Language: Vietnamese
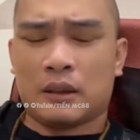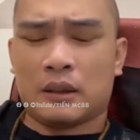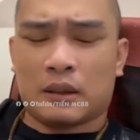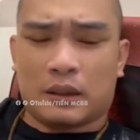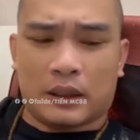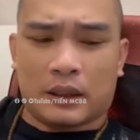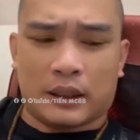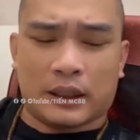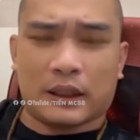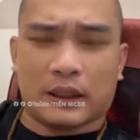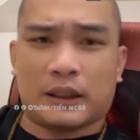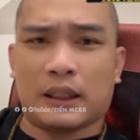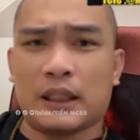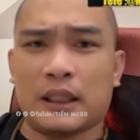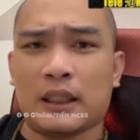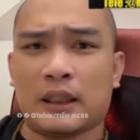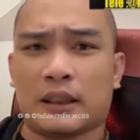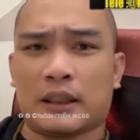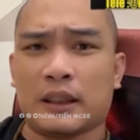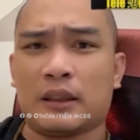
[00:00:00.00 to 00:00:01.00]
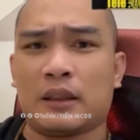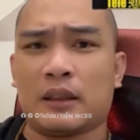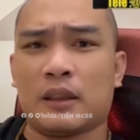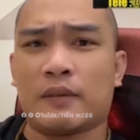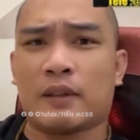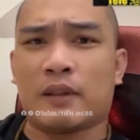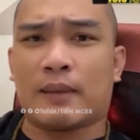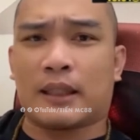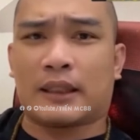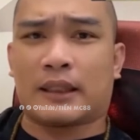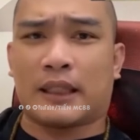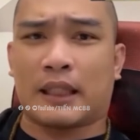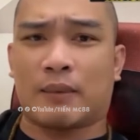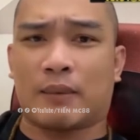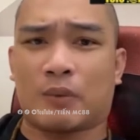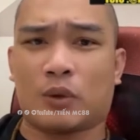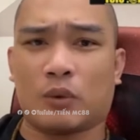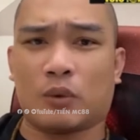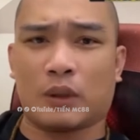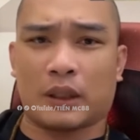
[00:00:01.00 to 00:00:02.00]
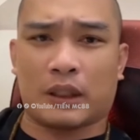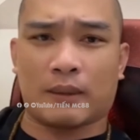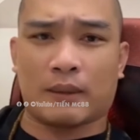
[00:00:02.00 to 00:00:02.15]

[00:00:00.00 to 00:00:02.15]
thì xin xin, xin thưa với các bạn trẻ một chút này các